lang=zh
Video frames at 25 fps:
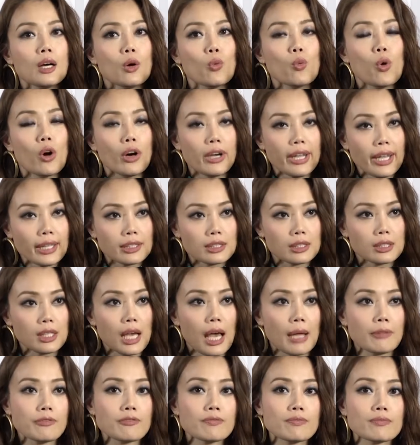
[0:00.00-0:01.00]
我也是
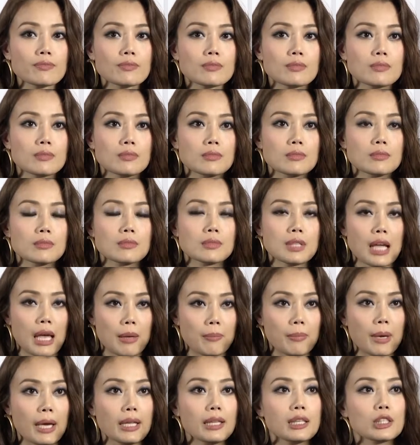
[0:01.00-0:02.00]
很
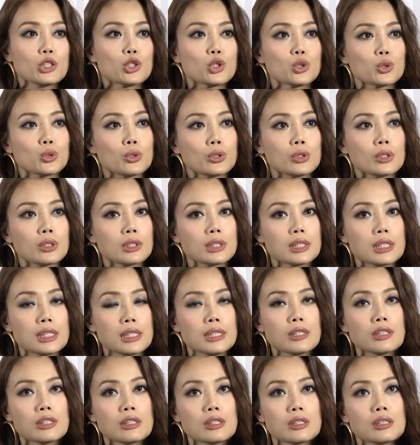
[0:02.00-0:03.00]
坦白的说，
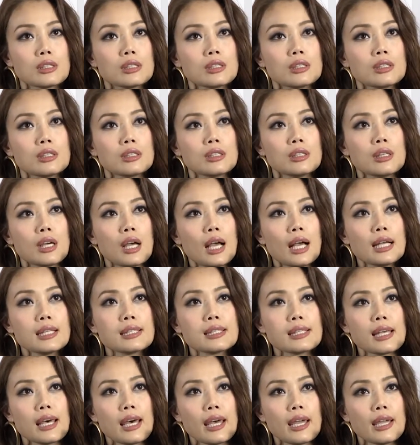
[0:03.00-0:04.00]
其实
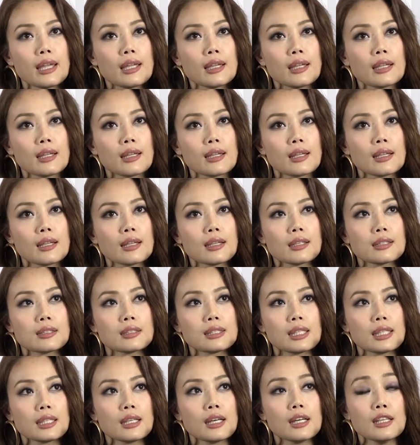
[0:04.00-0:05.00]
在
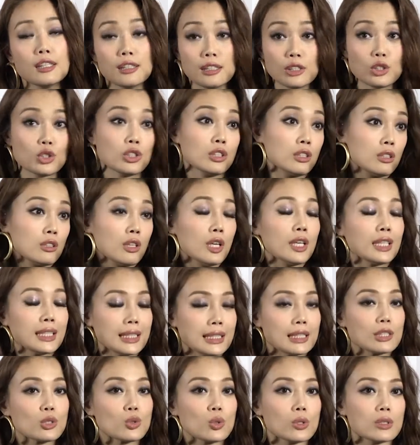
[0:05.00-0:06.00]
这个合作
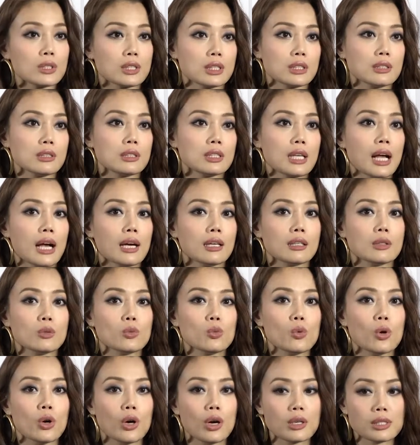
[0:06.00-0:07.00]
合作身上，
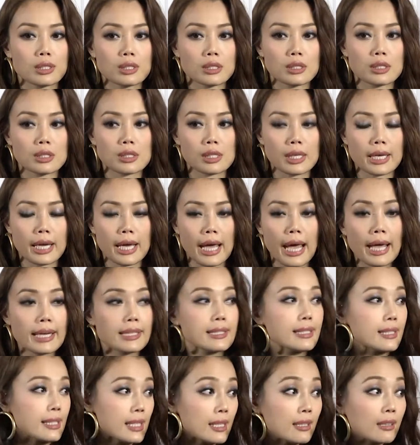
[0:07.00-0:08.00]
我是开
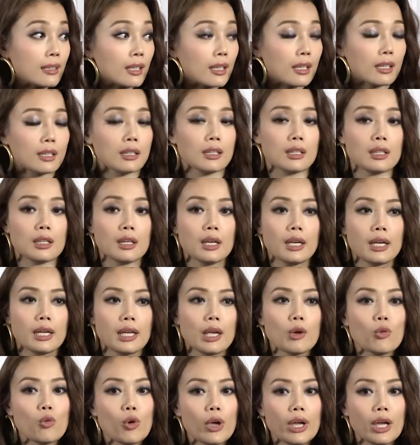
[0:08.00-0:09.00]
心的，
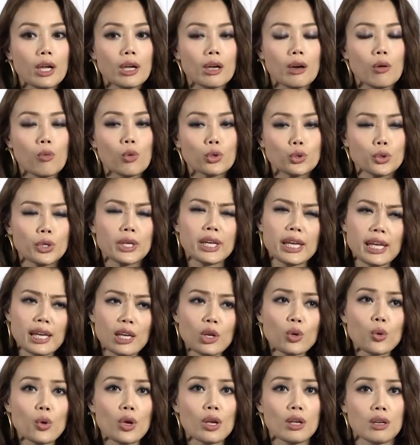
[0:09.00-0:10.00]
因为我觉得
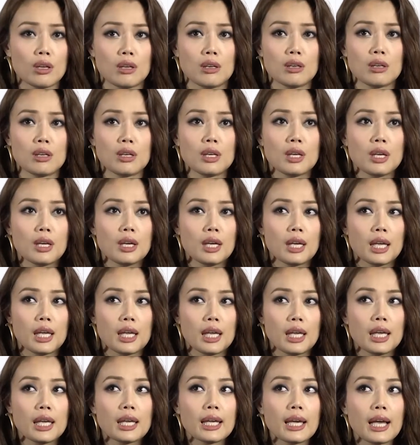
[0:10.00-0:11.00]
音乐
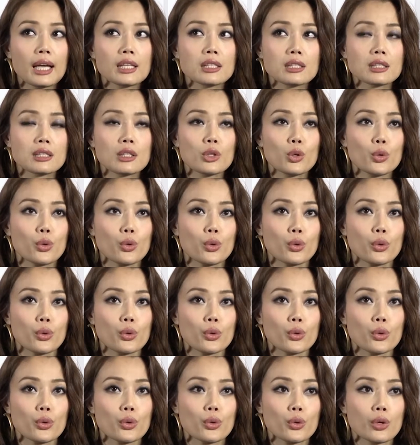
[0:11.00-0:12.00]
应该是与。
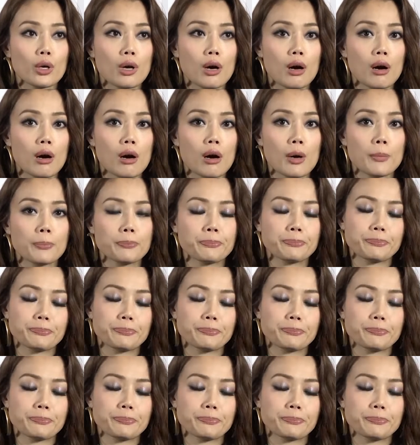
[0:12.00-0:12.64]
嗯，